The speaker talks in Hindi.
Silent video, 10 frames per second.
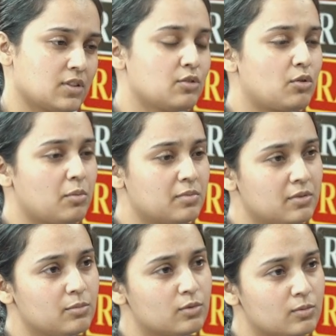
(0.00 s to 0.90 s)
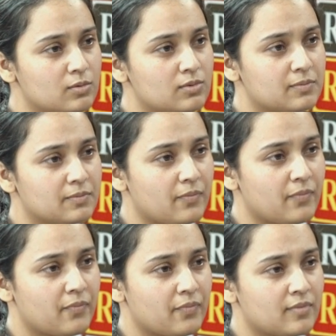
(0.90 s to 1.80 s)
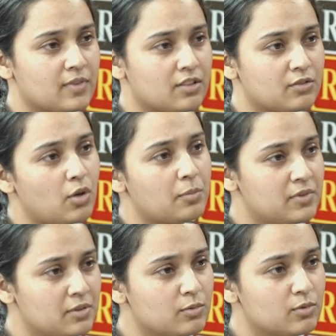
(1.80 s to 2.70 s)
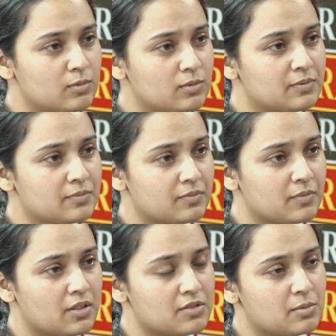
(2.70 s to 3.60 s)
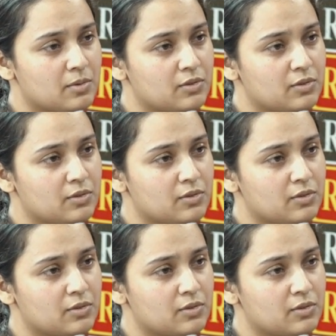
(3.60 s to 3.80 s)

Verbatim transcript: द्रौपदी मुर्मू हम्म? द्रौपदी मुर्मू हम्म